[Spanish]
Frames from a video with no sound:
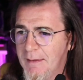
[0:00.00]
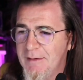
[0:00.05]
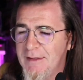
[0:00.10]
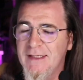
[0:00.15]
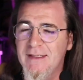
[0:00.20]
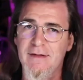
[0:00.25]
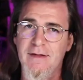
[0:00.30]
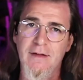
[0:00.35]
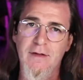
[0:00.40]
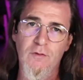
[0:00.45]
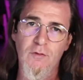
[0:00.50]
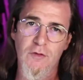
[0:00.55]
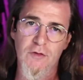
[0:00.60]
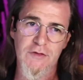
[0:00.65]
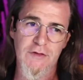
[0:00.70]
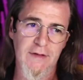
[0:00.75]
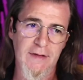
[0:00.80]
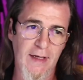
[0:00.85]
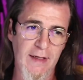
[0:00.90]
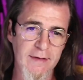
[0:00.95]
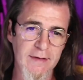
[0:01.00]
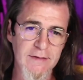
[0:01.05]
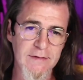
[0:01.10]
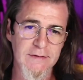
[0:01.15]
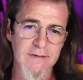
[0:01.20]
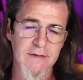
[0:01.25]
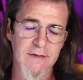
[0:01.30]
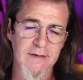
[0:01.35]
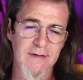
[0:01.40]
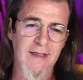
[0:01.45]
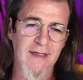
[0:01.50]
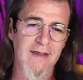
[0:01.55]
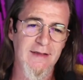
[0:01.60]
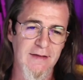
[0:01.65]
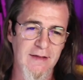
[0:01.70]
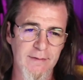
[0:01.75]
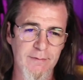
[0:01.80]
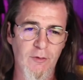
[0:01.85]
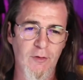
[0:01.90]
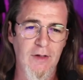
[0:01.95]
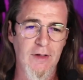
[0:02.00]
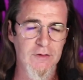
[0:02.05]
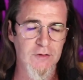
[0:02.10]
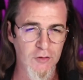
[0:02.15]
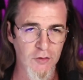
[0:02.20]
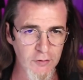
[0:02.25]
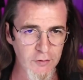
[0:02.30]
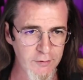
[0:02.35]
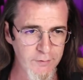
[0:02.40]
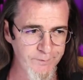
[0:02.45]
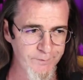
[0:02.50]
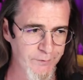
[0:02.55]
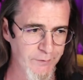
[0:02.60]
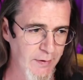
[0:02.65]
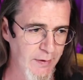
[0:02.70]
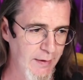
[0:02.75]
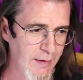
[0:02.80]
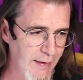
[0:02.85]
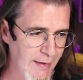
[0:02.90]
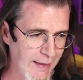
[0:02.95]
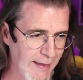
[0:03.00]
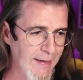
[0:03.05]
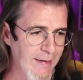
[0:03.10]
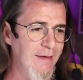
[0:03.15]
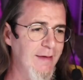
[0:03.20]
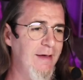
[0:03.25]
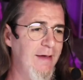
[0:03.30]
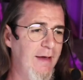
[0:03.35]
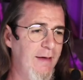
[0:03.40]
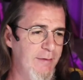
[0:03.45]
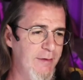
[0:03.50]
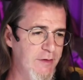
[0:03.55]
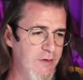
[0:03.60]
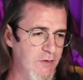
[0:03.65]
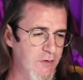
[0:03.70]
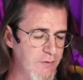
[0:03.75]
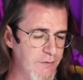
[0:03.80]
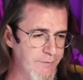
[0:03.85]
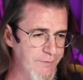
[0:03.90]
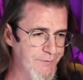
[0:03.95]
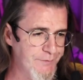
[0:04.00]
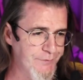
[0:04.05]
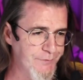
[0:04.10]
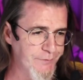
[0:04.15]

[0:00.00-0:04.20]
Gabinete de Curiosidades de Guillermo del Toro? ¿Alguien la ha visto?